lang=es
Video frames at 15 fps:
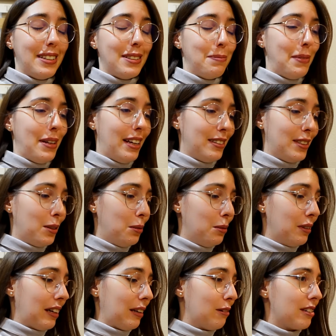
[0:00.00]
Espérate
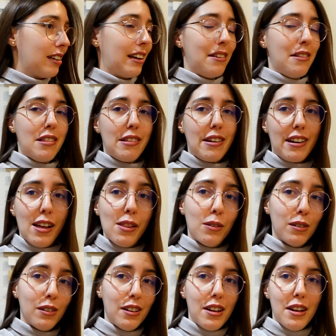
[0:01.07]
tú que no se quede
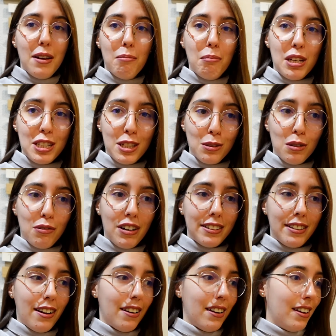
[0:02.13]
encerrado. Me siento
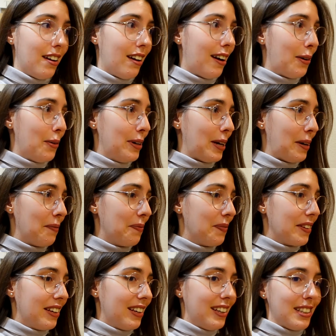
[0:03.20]
fatal ahora.
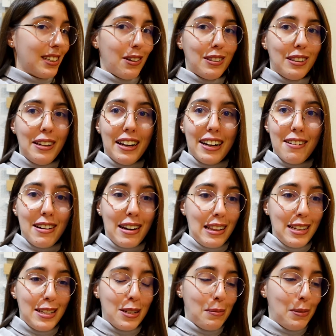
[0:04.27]
Se lo tenía que haber
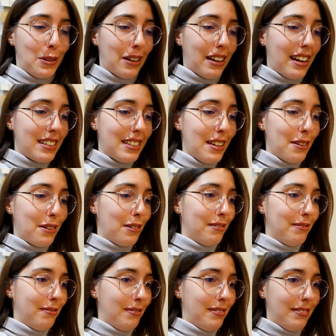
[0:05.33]
dicho, pero es que ha sido
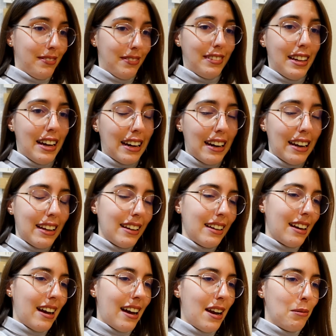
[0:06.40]
mm, darle
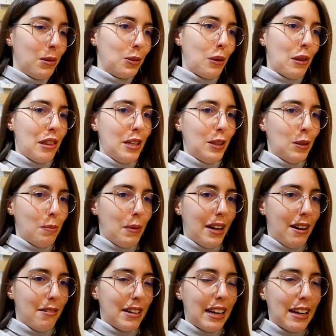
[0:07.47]
al botoncito
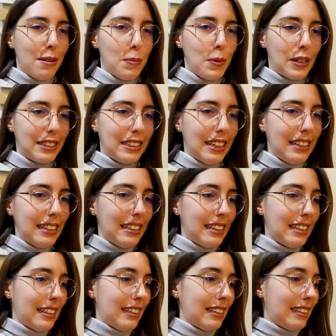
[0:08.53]
para abrir la puerta
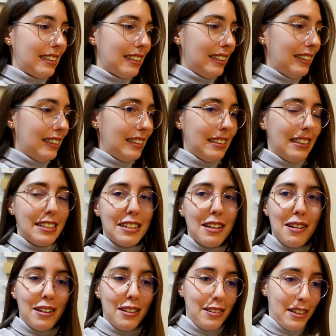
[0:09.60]
y ya
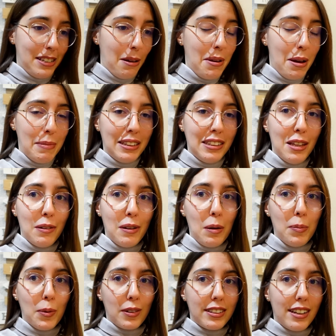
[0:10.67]
se, ya se había metido en
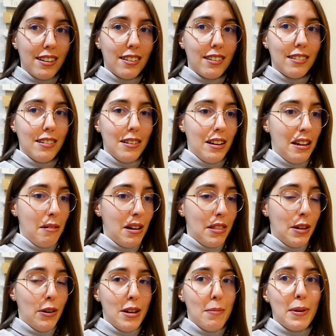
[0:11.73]
el portal. Iba a
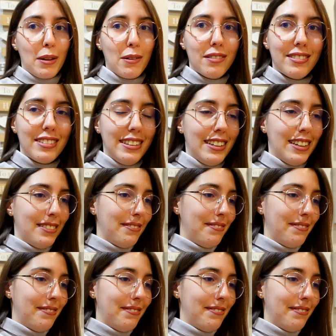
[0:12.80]
decir, oye, perdón, y ya.